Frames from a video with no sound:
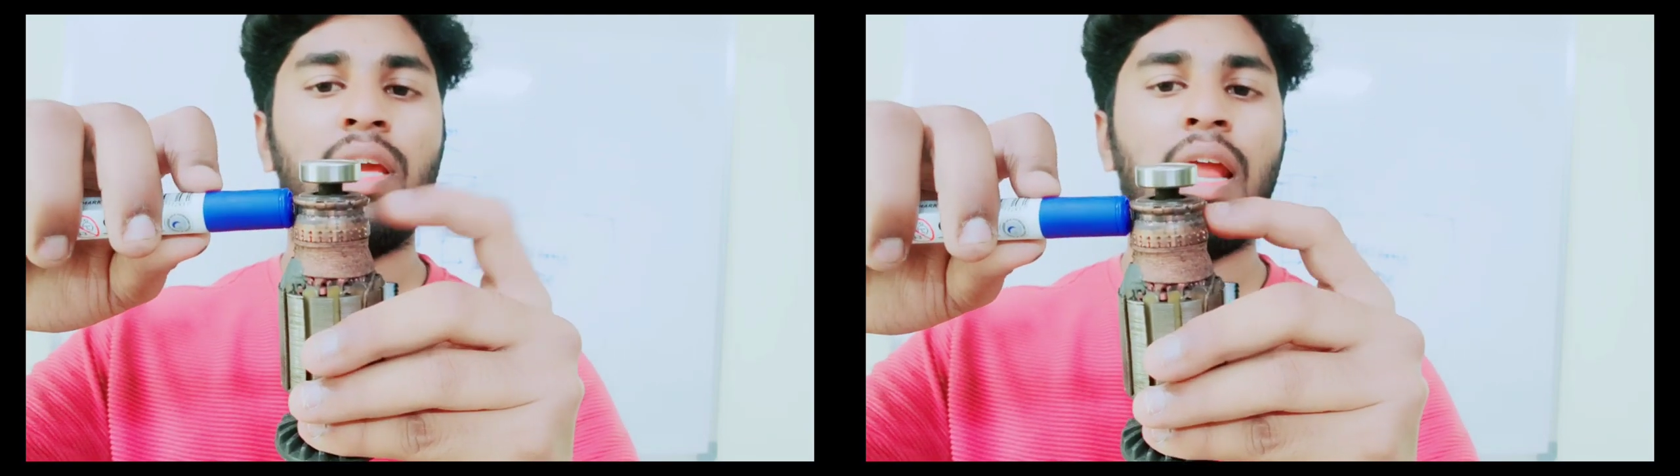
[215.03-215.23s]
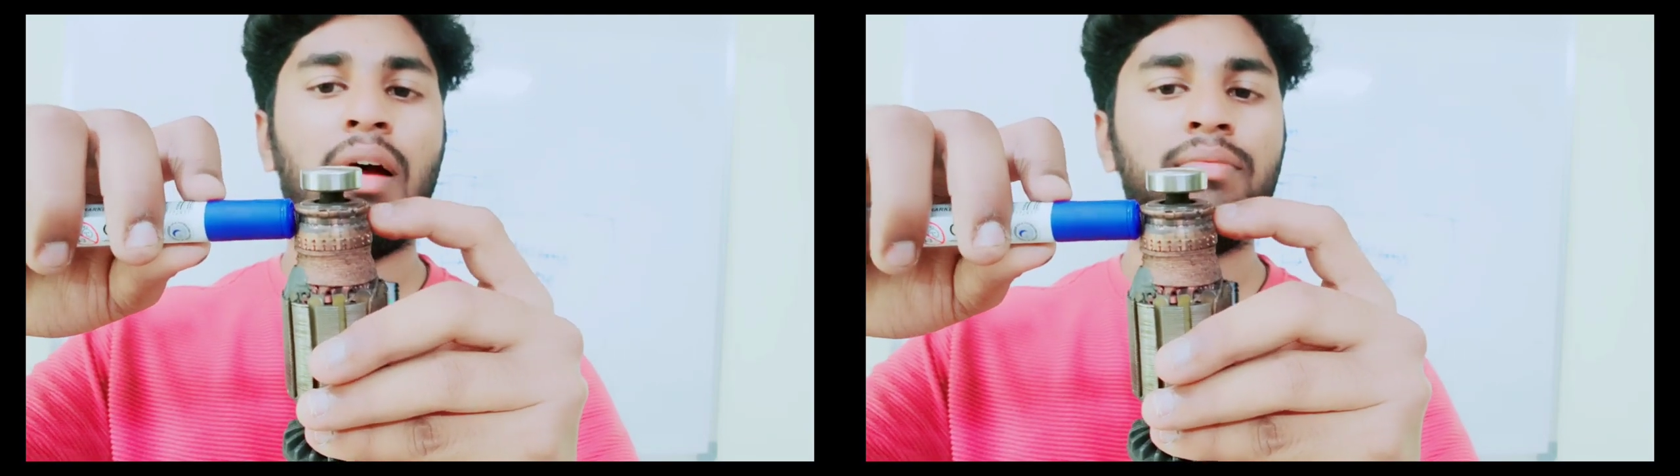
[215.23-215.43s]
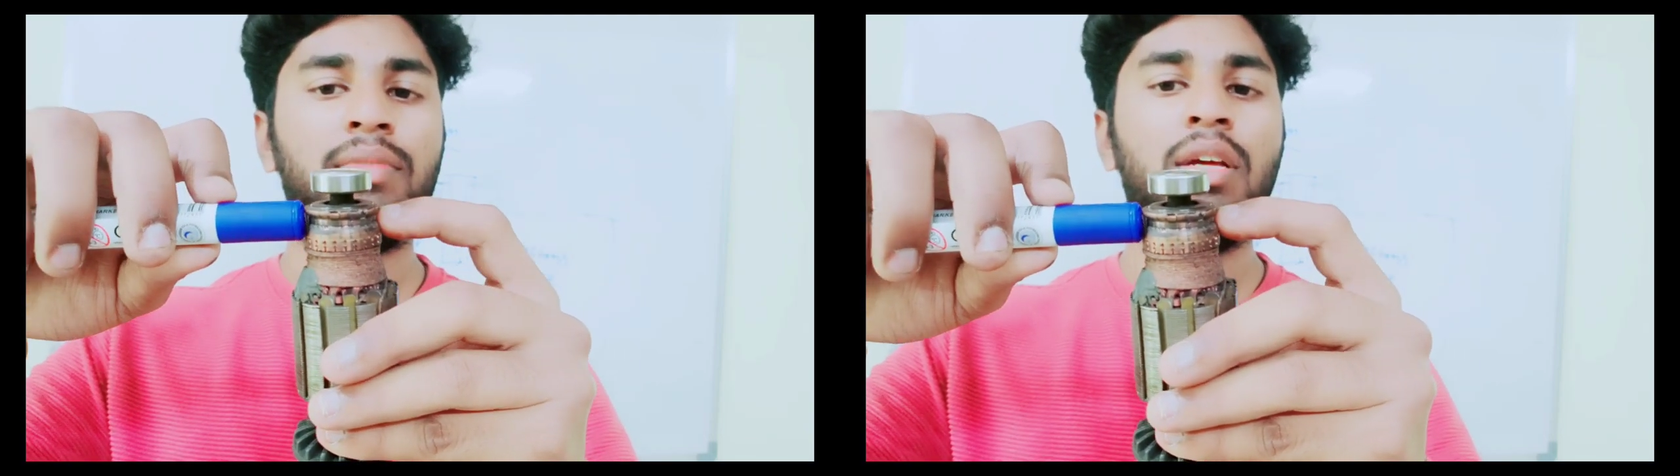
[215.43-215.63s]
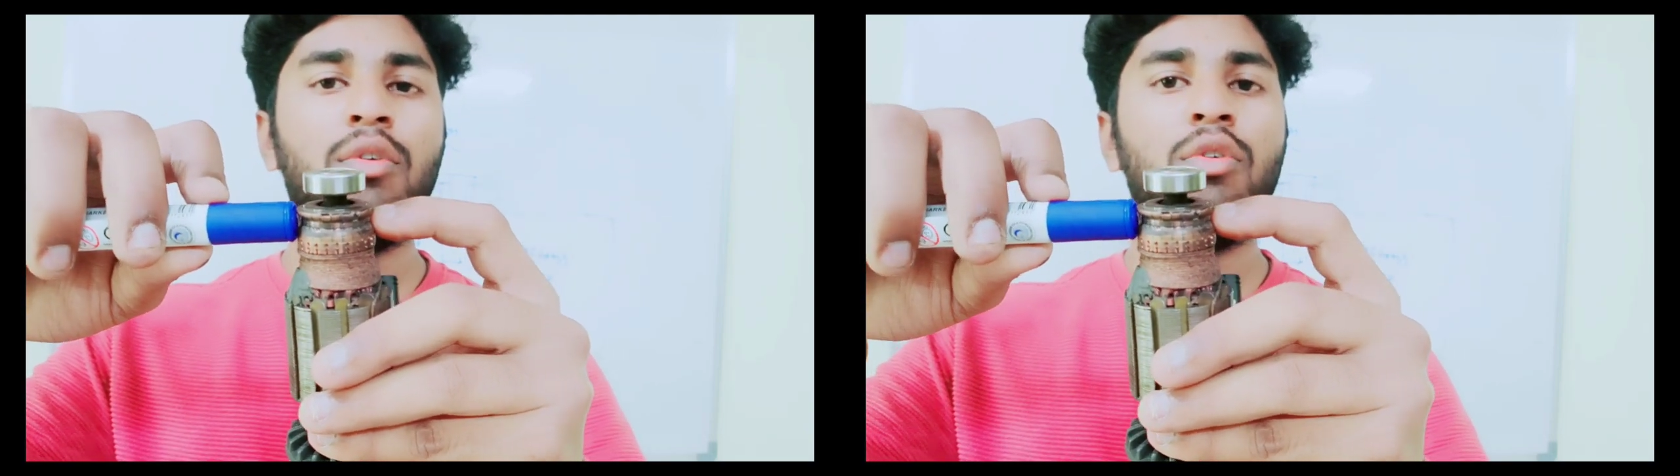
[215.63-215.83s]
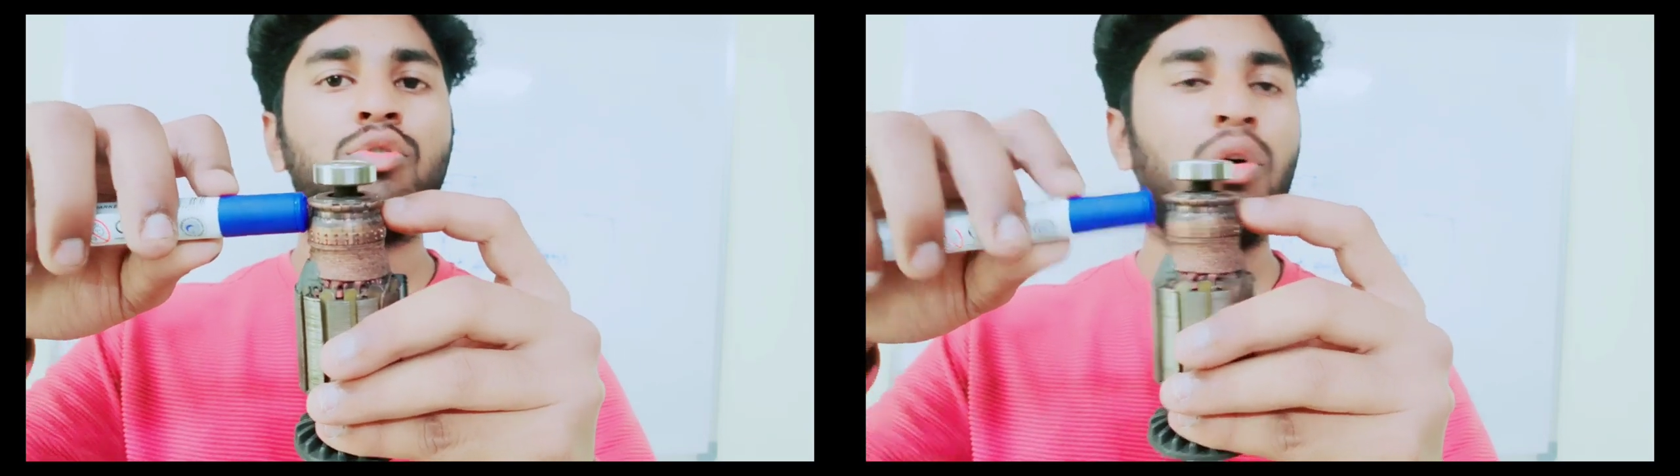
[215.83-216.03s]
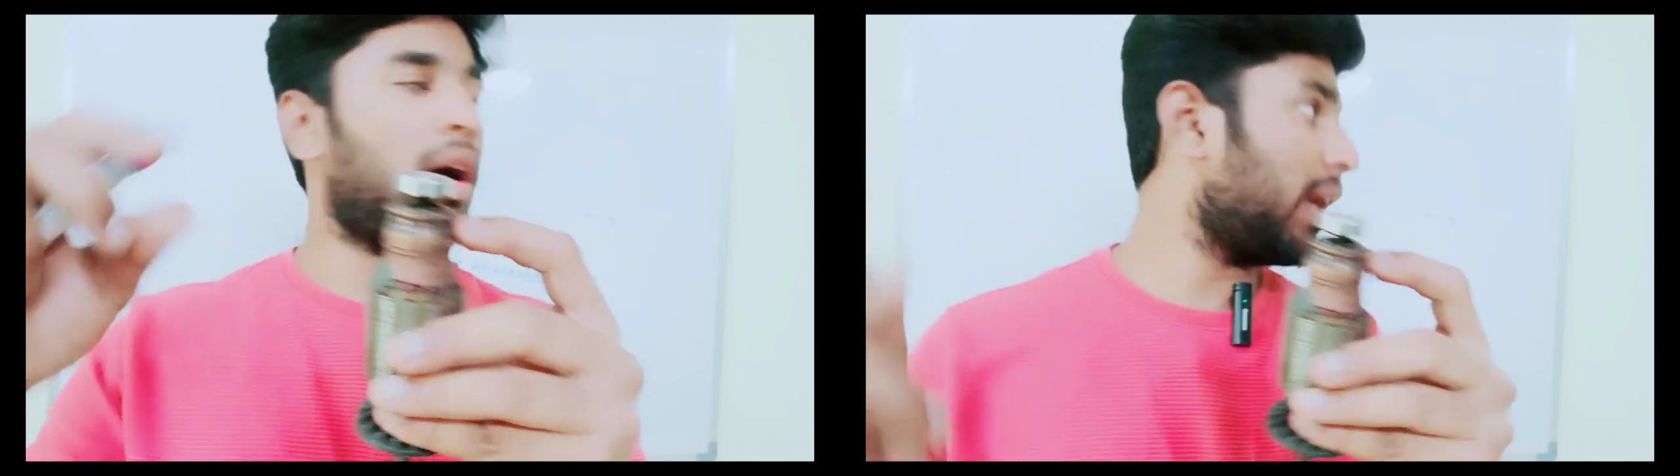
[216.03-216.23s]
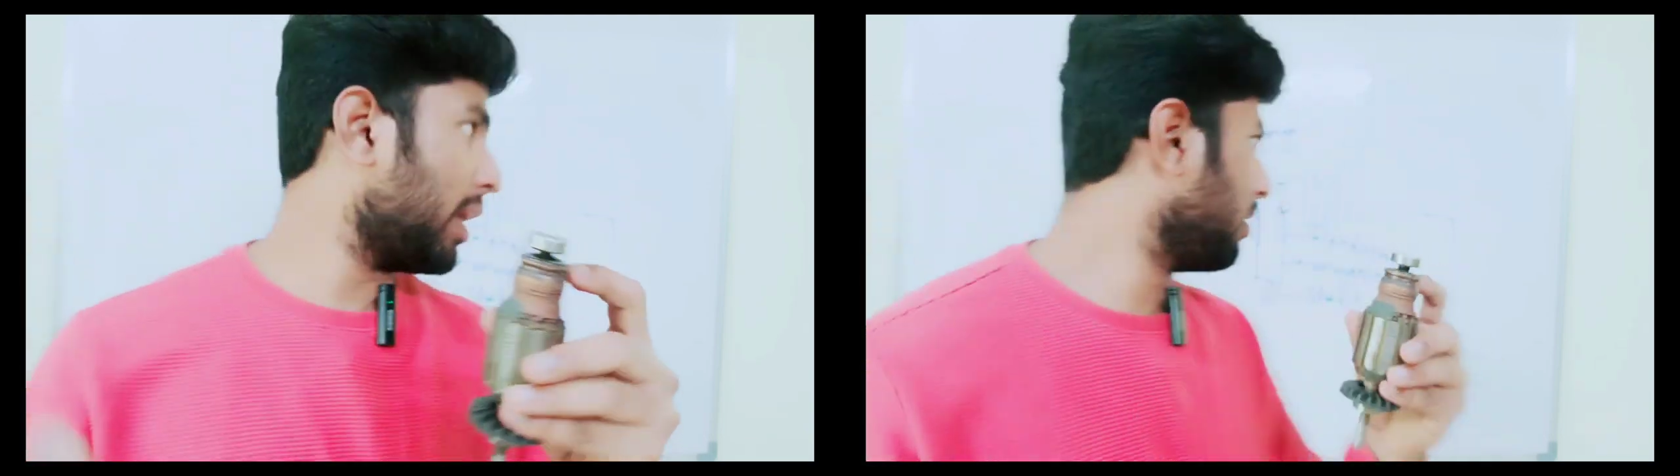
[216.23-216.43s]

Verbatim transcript: ఇలా సో అంటే